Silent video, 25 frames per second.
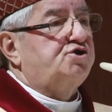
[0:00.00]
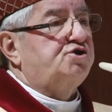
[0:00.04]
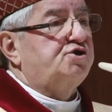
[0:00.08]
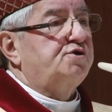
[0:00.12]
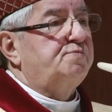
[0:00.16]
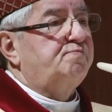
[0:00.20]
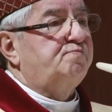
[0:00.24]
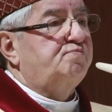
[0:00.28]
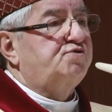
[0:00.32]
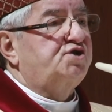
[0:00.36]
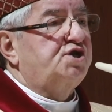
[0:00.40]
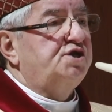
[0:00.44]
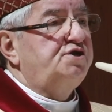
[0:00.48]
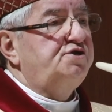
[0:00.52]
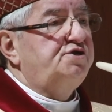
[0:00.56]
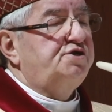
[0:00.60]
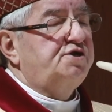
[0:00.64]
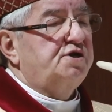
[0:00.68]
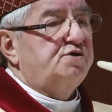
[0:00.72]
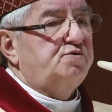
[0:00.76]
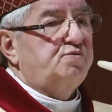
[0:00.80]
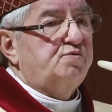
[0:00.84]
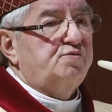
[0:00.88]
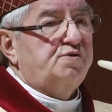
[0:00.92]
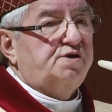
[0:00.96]
czy
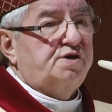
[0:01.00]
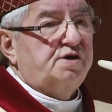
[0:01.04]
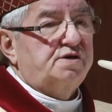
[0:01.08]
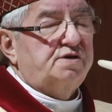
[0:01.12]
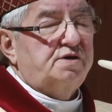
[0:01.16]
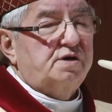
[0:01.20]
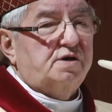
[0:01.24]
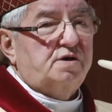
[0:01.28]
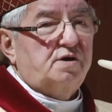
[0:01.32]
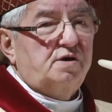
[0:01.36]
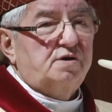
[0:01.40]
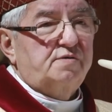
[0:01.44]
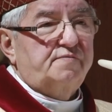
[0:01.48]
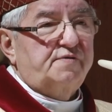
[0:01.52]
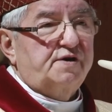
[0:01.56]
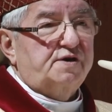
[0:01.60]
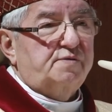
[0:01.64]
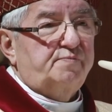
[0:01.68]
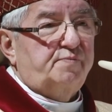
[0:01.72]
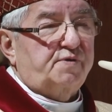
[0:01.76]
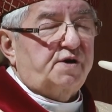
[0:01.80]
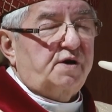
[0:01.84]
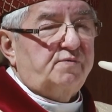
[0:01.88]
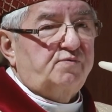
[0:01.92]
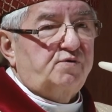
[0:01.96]
przyjdzie tu
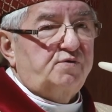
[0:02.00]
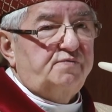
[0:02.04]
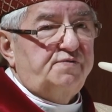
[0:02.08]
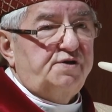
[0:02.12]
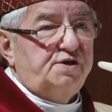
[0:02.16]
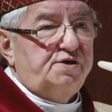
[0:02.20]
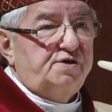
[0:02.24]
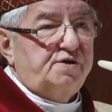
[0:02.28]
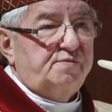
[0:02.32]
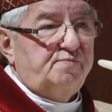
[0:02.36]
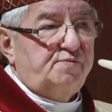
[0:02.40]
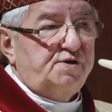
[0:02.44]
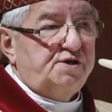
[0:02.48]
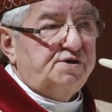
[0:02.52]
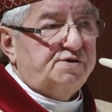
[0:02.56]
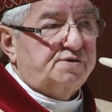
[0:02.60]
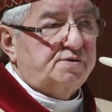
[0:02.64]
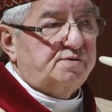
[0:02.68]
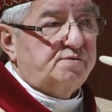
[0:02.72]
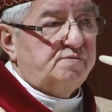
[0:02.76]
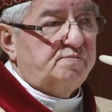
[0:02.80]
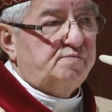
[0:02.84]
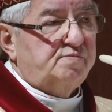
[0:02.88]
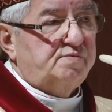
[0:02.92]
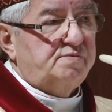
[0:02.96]
kiedykolwiek prawowity
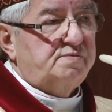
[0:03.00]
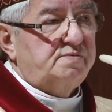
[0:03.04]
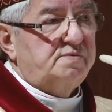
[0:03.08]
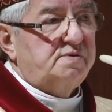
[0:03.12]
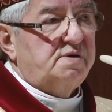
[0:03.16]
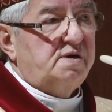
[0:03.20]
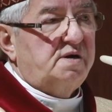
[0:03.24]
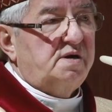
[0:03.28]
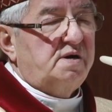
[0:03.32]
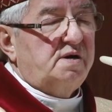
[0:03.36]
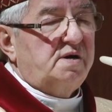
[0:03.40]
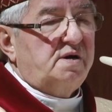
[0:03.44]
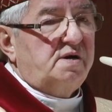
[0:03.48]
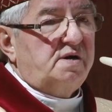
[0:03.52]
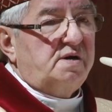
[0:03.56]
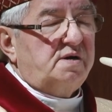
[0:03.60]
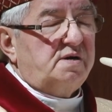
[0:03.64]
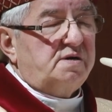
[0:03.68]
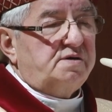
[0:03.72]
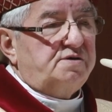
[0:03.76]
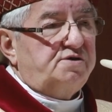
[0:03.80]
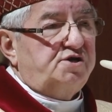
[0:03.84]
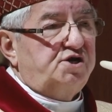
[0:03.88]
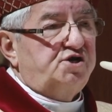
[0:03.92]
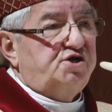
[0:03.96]
biskup?
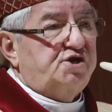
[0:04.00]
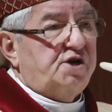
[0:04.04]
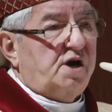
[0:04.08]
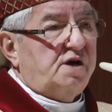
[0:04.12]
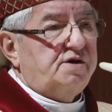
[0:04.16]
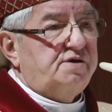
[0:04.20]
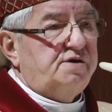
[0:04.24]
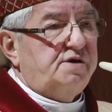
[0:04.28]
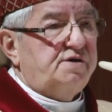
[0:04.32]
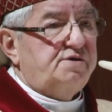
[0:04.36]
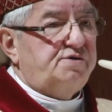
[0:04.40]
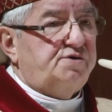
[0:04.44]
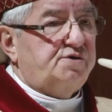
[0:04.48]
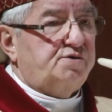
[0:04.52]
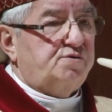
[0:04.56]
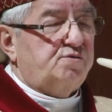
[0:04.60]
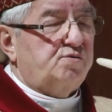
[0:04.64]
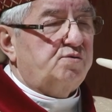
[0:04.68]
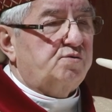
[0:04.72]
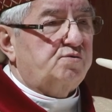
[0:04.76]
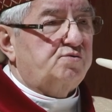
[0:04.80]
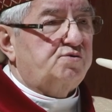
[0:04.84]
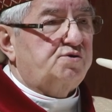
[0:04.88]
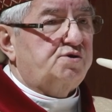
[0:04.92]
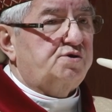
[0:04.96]
Dzisiaj jest
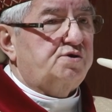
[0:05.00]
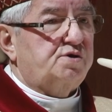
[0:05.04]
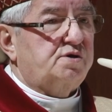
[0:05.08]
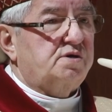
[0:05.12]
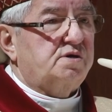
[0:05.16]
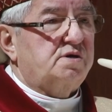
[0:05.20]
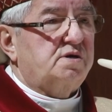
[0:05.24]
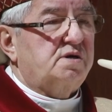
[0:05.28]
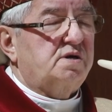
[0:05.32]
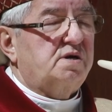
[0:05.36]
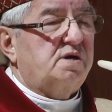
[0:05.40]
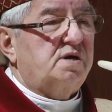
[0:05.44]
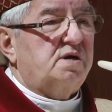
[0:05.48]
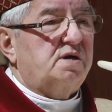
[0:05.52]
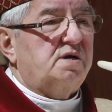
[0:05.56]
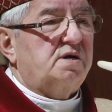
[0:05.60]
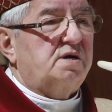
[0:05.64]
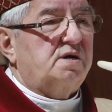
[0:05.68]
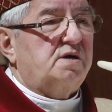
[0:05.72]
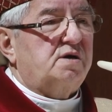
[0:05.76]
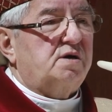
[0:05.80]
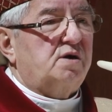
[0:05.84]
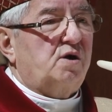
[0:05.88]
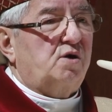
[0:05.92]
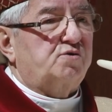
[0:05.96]
już
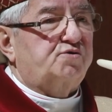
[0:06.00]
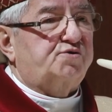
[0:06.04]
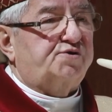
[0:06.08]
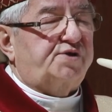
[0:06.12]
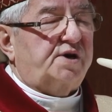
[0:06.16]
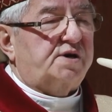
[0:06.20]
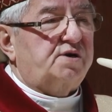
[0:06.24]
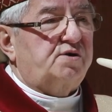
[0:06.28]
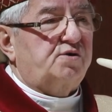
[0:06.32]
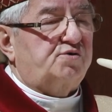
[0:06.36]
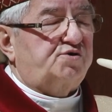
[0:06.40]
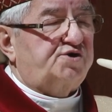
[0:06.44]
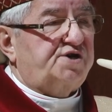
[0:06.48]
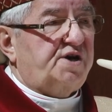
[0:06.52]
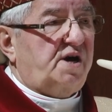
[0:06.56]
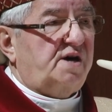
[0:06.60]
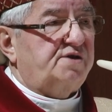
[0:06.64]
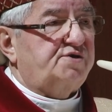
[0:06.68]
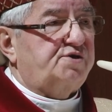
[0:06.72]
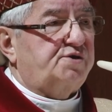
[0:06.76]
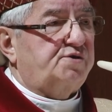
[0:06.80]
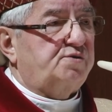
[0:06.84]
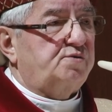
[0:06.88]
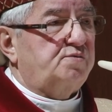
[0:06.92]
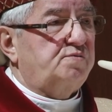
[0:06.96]
od tego
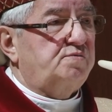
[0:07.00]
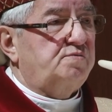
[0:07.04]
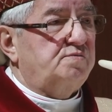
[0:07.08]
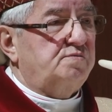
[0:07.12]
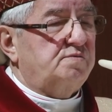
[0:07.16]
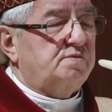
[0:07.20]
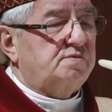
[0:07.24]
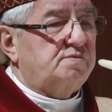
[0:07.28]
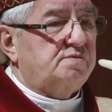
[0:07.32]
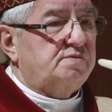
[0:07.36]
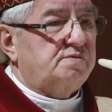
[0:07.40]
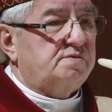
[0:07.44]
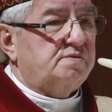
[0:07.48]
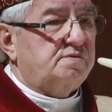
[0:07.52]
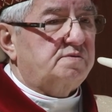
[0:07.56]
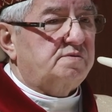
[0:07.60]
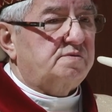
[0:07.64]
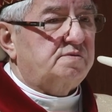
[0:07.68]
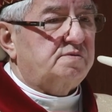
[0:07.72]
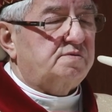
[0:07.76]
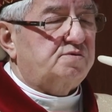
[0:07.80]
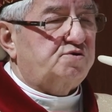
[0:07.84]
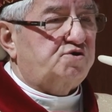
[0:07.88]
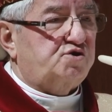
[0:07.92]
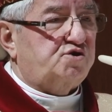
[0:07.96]
czasu
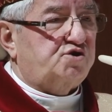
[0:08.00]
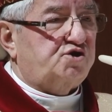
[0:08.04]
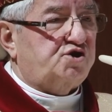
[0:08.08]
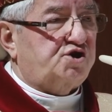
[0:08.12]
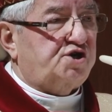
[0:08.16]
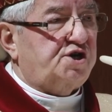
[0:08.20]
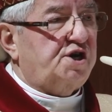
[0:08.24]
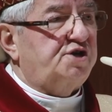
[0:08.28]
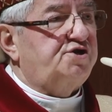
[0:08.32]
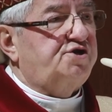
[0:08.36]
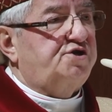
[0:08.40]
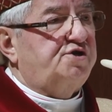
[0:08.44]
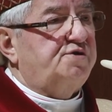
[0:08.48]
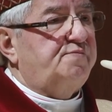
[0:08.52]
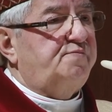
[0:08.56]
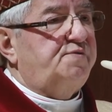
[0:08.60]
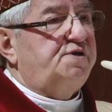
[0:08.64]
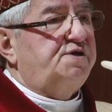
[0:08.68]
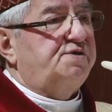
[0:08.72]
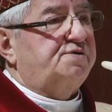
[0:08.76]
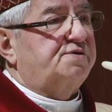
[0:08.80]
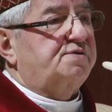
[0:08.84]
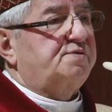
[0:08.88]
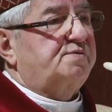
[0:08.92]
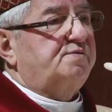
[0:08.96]
trzeci
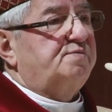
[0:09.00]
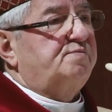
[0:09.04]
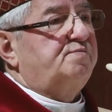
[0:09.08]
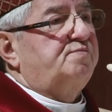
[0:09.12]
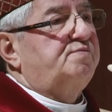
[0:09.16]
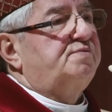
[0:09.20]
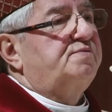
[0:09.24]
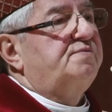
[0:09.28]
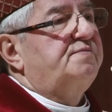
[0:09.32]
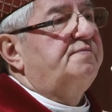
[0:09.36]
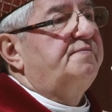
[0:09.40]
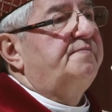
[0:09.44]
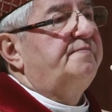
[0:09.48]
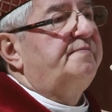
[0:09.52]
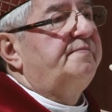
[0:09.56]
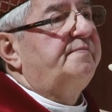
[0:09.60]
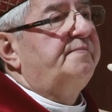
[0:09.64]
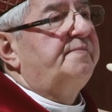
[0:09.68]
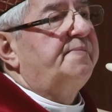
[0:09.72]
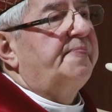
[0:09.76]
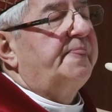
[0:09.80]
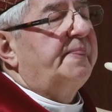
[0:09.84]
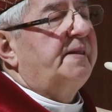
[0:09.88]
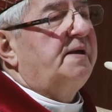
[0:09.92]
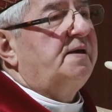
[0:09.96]
biskup.
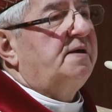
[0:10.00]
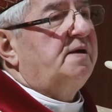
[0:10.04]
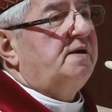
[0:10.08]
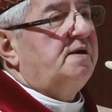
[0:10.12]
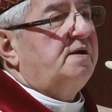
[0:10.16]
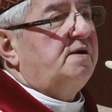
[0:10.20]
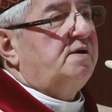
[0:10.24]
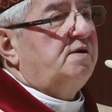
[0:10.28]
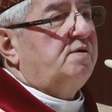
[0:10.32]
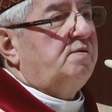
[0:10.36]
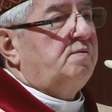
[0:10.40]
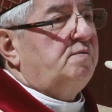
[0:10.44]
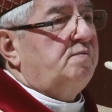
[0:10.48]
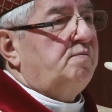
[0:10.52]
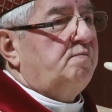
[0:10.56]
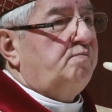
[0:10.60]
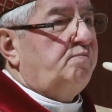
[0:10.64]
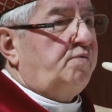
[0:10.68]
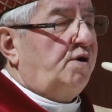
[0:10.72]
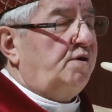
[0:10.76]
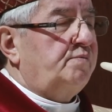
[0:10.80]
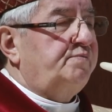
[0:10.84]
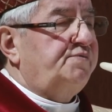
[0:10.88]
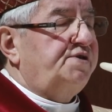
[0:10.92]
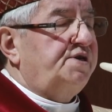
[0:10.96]

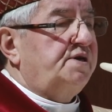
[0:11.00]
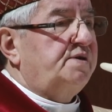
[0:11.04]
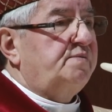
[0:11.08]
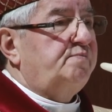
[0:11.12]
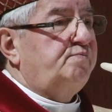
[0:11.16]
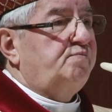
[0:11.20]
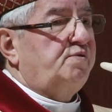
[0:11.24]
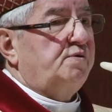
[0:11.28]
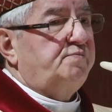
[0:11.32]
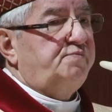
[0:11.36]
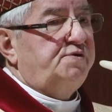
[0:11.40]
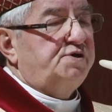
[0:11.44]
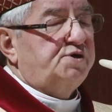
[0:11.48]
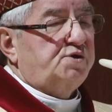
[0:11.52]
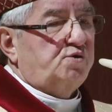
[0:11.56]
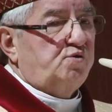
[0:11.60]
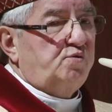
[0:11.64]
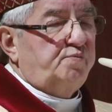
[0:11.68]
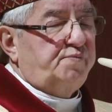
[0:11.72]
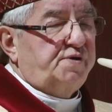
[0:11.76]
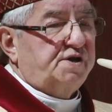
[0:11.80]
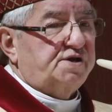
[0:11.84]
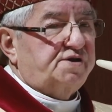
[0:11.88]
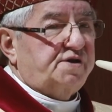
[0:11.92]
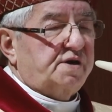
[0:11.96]
Po mnie, po
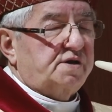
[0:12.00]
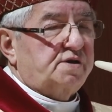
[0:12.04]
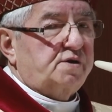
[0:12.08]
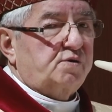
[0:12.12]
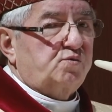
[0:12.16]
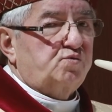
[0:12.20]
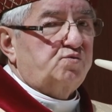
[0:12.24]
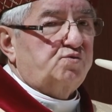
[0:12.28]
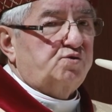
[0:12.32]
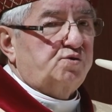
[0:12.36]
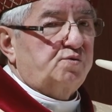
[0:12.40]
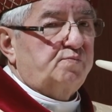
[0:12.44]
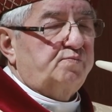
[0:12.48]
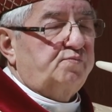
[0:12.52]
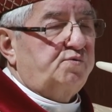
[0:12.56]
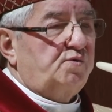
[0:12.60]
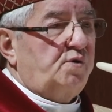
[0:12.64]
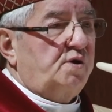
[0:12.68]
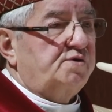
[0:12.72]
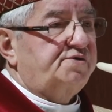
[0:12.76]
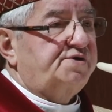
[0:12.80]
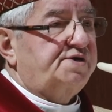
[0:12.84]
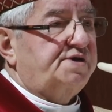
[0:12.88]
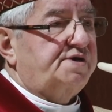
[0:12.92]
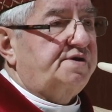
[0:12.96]
biskupie Tadeuszu
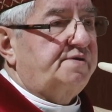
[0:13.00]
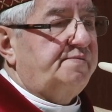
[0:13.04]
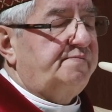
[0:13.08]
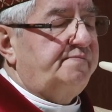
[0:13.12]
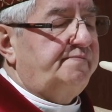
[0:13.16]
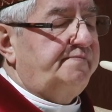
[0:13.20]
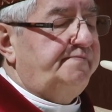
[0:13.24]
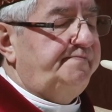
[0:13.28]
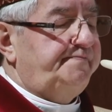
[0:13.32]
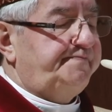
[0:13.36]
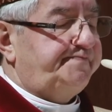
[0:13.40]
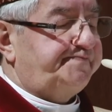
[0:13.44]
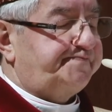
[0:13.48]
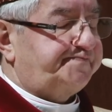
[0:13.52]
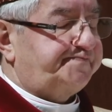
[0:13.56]
Płoskim,